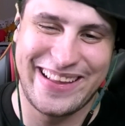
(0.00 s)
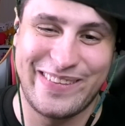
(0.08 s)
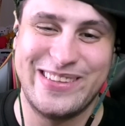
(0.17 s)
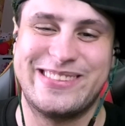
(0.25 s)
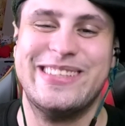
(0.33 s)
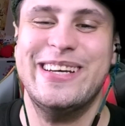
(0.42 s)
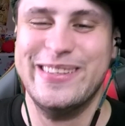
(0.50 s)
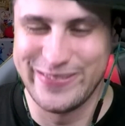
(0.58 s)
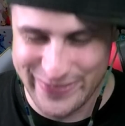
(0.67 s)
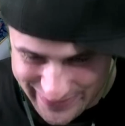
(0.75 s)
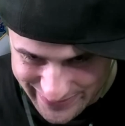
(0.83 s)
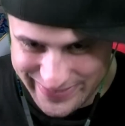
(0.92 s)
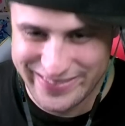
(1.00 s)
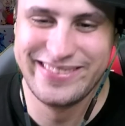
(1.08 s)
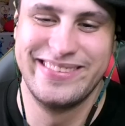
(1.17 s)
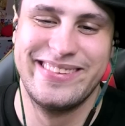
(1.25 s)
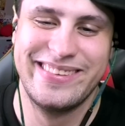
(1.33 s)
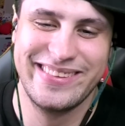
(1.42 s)
んだよなこいつ。な
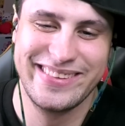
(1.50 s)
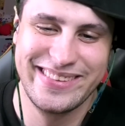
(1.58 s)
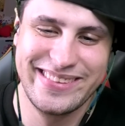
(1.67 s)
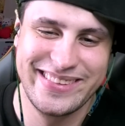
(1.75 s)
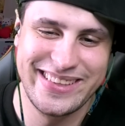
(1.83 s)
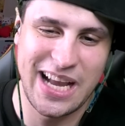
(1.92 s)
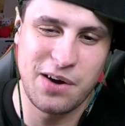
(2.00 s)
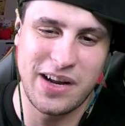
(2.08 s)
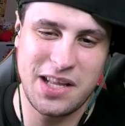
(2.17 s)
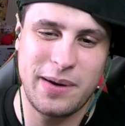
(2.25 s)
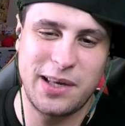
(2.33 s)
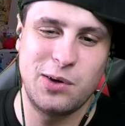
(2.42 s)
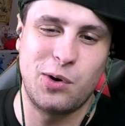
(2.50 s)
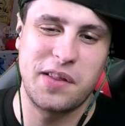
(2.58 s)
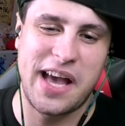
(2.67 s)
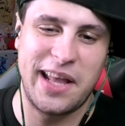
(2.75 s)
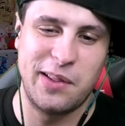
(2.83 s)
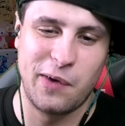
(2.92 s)
んか割間兄弟
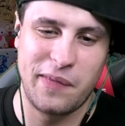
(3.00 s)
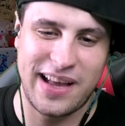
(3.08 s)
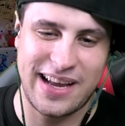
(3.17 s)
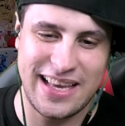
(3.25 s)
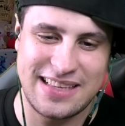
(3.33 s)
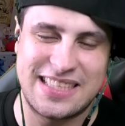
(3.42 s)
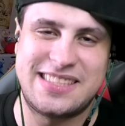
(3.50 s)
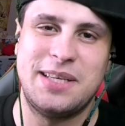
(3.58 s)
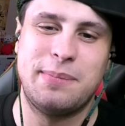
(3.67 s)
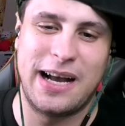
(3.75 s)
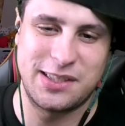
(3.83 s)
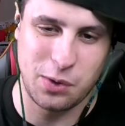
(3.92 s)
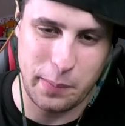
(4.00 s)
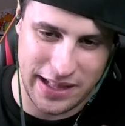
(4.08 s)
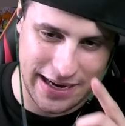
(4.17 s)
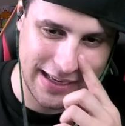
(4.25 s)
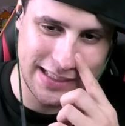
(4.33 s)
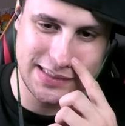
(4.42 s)
のなんか優しいバージョンみ
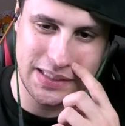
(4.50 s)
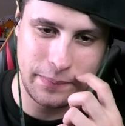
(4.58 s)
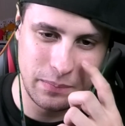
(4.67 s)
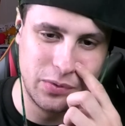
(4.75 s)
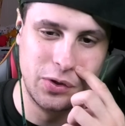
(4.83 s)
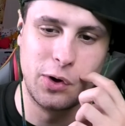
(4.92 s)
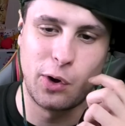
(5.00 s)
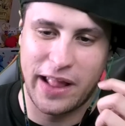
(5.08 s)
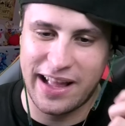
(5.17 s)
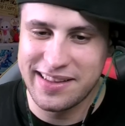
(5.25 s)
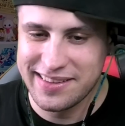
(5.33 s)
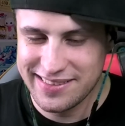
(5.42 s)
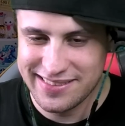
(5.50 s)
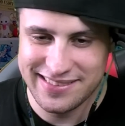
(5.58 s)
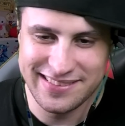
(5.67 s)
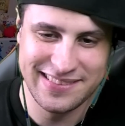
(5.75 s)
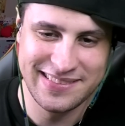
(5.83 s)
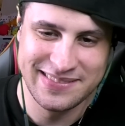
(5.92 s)
たいな感じ。ブルロな。
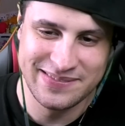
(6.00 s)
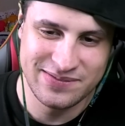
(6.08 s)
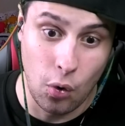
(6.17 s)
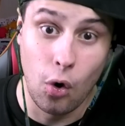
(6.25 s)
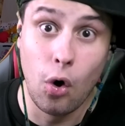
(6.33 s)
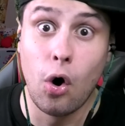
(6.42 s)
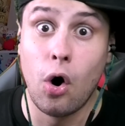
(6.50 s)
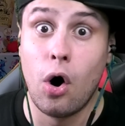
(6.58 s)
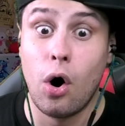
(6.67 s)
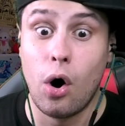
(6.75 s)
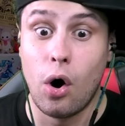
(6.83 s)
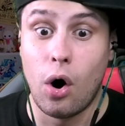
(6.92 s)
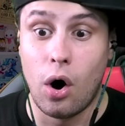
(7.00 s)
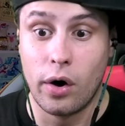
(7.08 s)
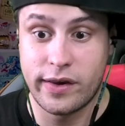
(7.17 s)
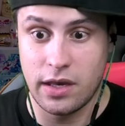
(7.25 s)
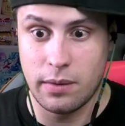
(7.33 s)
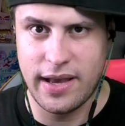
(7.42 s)

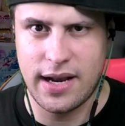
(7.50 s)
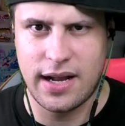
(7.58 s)
おお決